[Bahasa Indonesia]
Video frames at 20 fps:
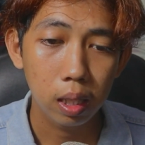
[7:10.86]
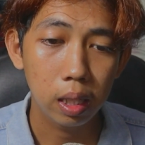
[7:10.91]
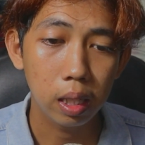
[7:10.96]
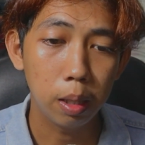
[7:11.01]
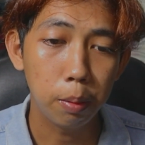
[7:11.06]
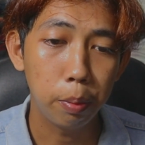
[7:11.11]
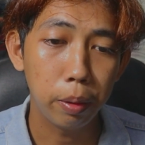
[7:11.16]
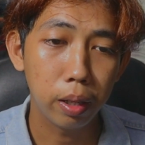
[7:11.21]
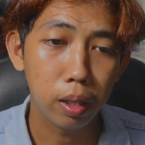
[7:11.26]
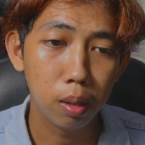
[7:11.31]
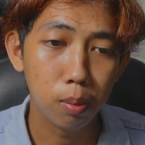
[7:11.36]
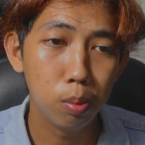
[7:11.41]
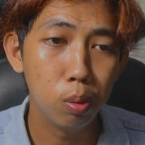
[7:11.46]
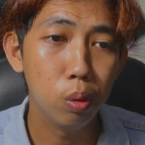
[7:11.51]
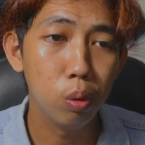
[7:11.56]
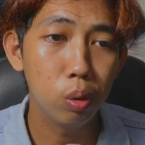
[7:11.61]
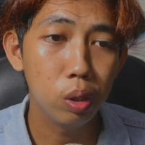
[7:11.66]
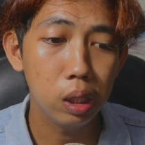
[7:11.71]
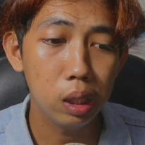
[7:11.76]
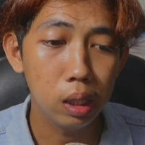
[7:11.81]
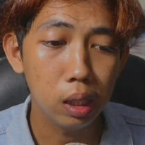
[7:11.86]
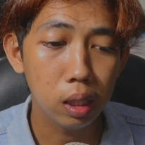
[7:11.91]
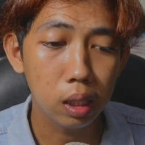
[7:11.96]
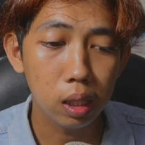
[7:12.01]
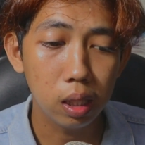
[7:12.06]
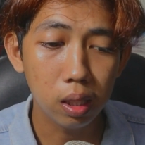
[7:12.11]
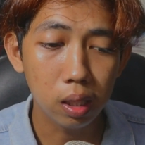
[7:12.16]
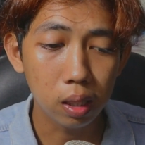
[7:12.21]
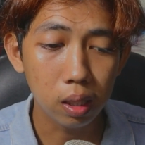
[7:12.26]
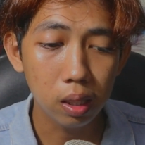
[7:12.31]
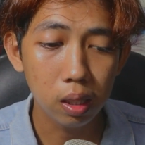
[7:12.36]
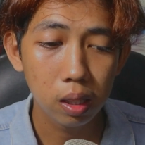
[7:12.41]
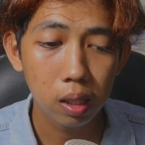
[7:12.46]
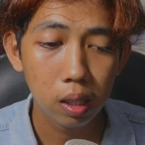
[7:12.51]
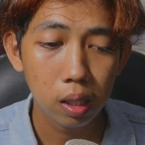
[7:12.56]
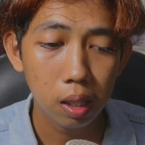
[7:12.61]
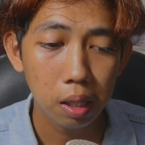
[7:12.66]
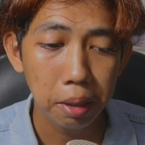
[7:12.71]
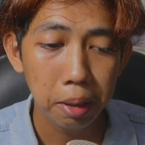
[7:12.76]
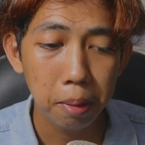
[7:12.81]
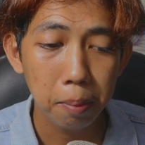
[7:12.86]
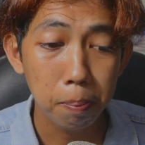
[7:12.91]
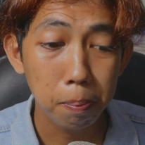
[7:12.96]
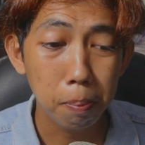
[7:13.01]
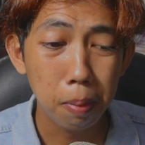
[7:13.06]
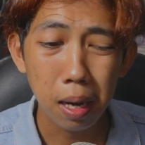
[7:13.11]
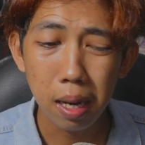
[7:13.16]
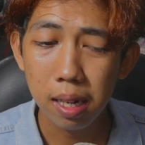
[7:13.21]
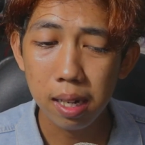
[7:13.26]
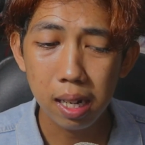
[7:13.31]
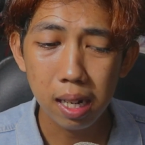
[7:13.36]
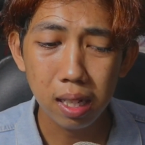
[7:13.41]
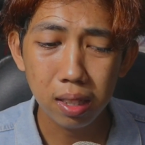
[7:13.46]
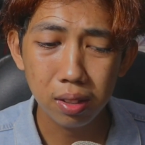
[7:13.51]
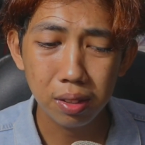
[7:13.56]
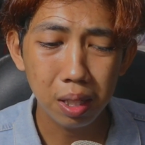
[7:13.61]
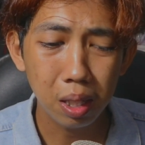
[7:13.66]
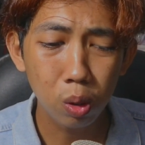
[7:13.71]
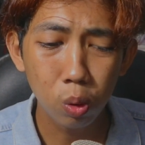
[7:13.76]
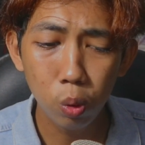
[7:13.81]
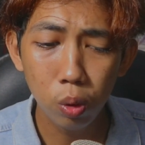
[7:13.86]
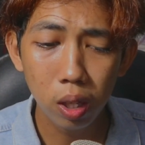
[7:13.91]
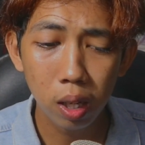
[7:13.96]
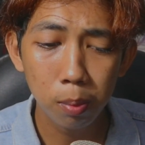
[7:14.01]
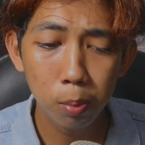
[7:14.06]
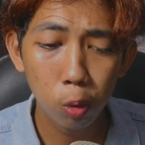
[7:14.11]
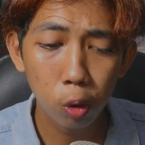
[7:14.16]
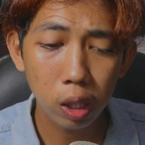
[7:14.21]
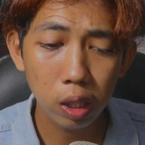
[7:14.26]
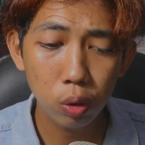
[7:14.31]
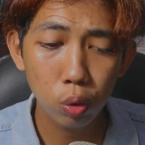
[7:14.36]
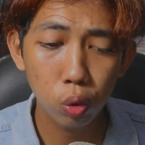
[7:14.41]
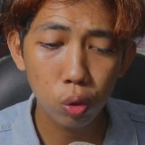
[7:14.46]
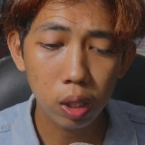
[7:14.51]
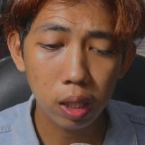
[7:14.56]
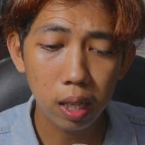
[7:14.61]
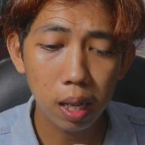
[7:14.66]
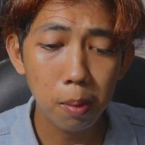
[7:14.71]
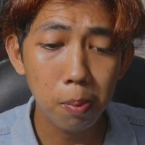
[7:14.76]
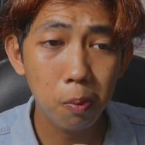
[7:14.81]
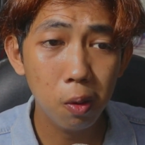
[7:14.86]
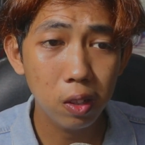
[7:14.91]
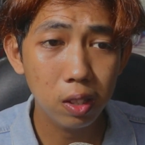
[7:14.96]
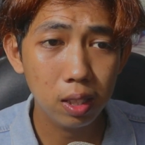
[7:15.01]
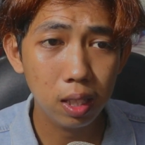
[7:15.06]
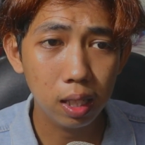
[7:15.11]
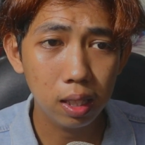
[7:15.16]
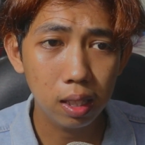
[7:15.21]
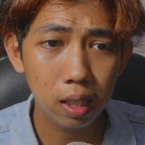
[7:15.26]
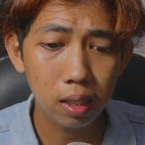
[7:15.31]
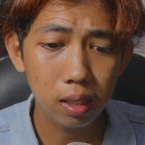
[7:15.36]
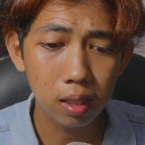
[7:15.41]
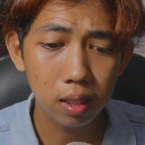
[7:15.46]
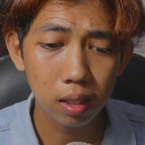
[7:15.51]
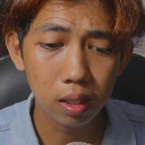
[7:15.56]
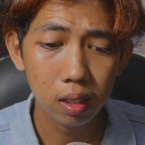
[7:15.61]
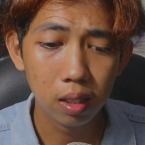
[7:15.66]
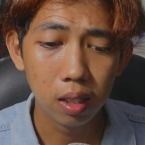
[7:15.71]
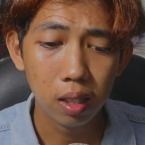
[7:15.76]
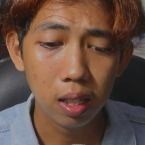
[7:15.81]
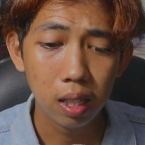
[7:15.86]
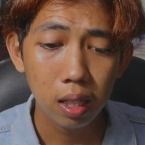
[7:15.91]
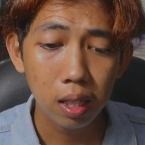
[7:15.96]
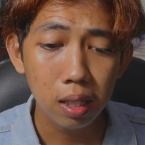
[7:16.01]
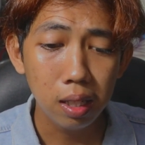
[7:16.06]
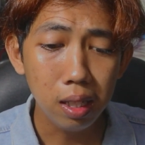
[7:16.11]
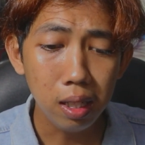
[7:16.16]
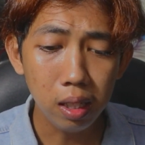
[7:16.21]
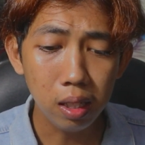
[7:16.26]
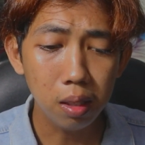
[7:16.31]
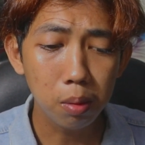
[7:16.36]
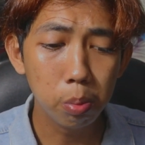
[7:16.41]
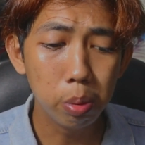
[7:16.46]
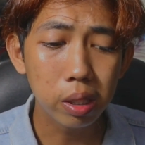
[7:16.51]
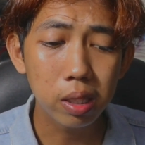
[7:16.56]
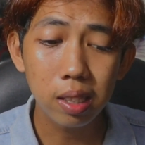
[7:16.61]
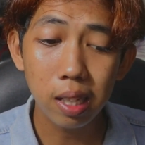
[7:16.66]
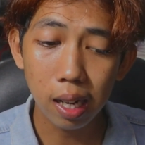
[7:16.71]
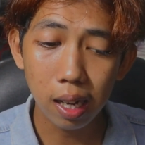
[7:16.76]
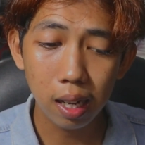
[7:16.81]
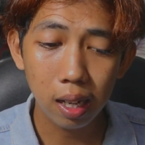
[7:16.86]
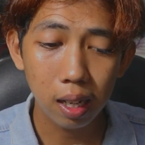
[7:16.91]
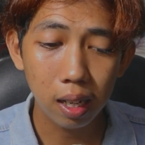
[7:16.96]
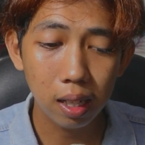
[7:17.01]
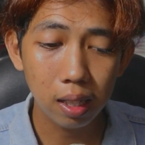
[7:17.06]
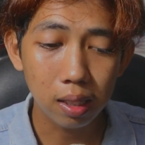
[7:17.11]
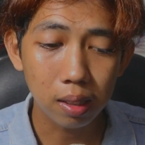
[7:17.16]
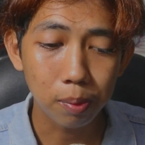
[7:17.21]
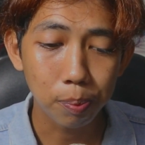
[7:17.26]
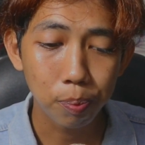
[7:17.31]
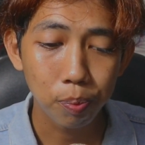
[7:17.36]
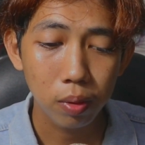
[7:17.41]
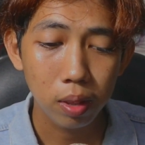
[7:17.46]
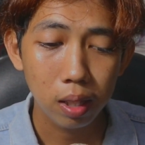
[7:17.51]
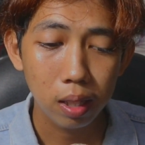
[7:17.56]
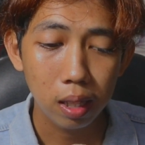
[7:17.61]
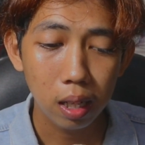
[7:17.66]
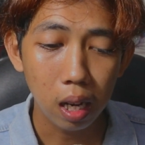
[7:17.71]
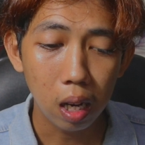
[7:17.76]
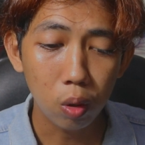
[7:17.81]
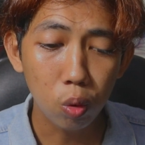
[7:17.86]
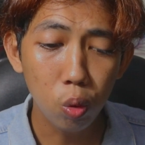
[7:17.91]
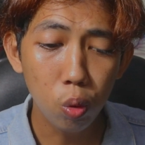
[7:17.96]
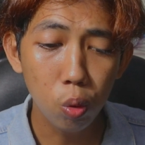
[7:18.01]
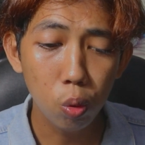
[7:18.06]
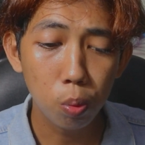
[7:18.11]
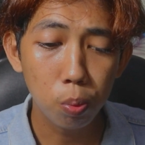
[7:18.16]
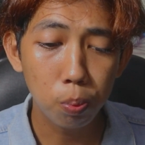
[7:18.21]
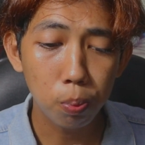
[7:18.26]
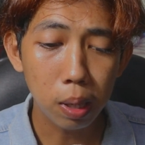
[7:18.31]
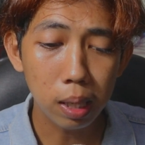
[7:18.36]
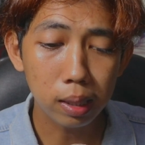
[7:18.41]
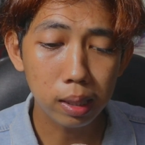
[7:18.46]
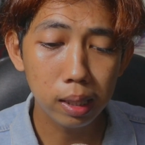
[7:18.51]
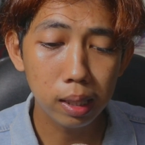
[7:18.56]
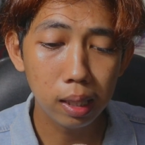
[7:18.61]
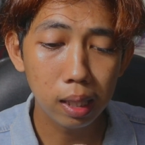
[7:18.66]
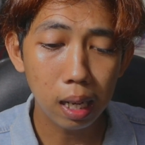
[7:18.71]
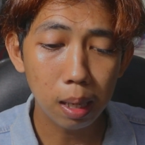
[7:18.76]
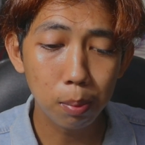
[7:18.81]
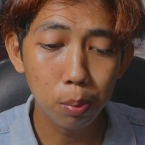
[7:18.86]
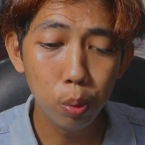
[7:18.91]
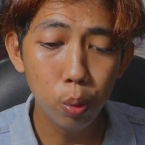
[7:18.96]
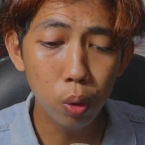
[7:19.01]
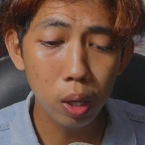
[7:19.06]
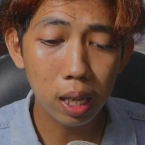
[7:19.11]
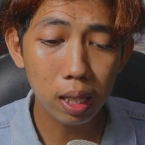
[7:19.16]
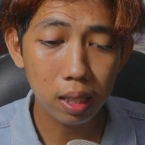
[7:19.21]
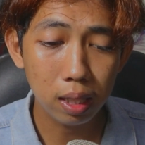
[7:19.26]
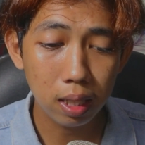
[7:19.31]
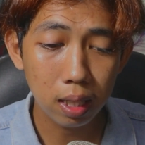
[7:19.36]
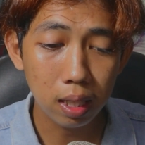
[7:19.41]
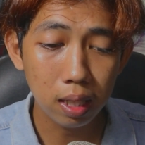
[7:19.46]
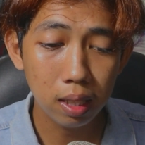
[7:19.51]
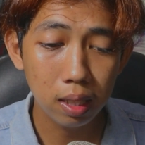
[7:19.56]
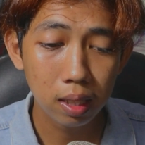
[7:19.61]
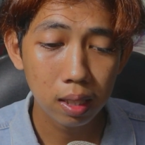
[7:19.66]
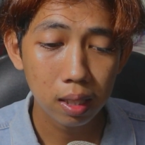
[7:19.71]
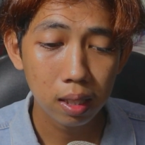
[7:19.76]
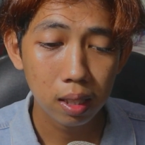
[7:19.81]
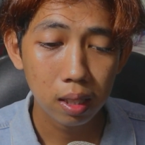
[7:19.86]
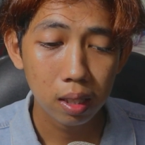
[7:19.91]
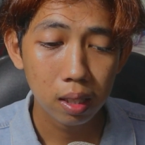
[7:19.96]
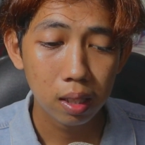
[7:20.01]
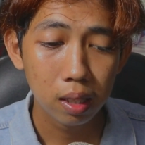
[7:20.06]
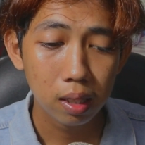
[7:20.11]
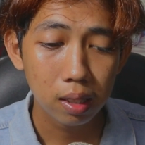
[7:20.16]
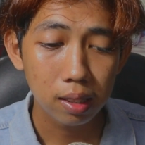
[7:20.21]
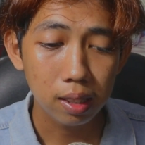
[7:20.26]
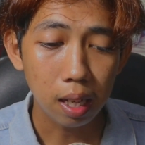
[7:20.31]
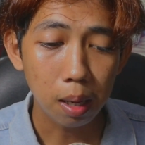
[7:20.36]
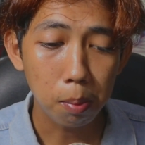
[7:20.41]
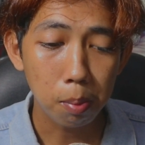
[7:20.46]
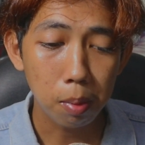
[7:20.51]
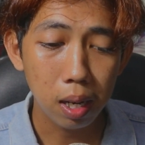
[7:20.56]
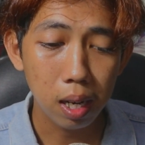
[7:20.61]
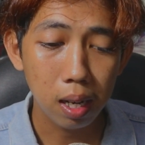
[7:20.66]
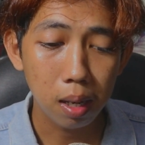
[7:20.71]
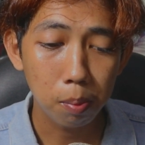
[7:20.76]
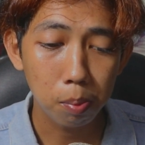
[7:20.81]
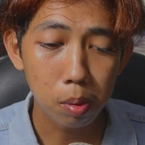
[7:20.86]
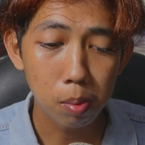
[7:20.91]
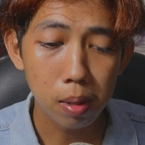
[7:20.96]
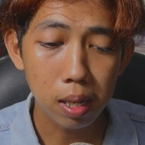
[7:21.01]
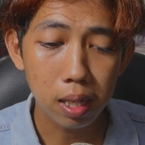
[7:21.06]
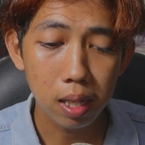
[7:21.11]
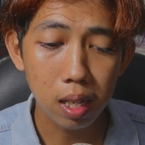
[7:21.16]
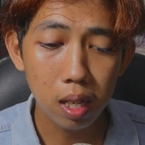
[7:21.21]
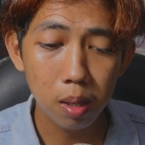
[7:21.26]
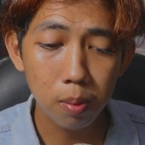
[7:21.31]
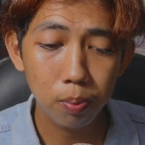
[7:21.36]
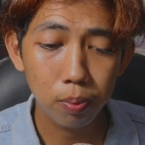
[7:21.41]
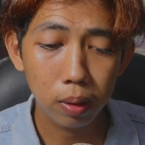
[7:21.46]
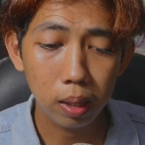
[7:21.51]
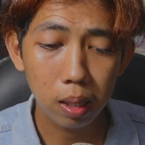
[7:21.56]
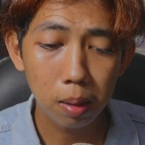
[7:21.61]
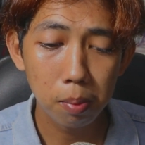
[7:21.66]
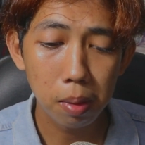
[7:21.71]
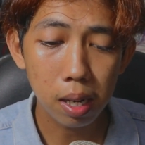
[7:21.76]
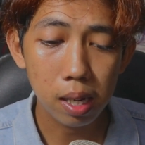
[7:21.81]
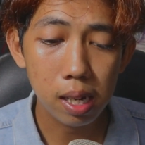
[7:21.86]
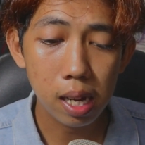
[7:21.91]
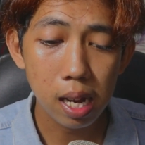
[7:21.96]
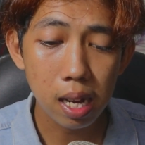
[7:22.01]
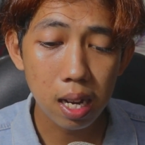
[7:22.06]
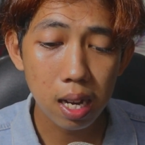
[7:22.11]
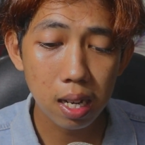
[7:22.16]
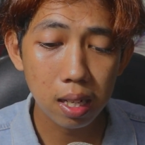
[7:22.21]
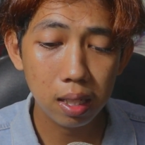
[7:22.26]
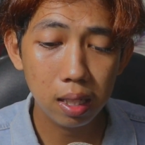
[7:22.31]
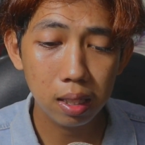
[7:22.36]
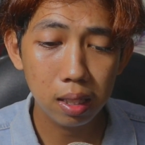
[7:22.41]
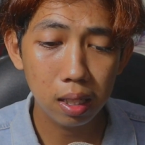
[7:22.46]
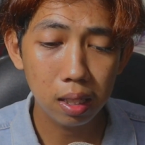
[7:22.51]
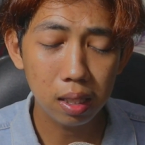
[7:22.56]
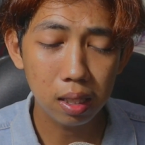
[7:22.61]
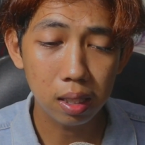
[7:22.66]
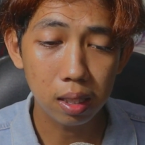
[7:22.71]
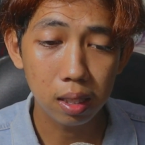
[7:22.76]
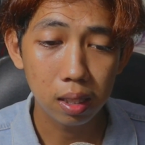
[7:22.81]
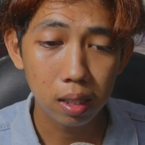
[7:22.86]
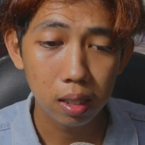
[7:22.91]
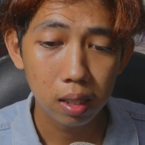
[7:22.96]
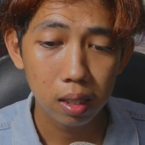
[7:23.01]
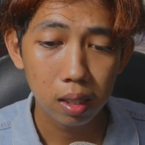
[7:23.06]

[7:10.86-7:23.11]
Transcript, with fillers: kayak pengen ngebunuh si Nick ini panas aku udah mulai susah napas katanya Nick bertahan aku panggil ambulan ya sama pemadam kebakaran katanya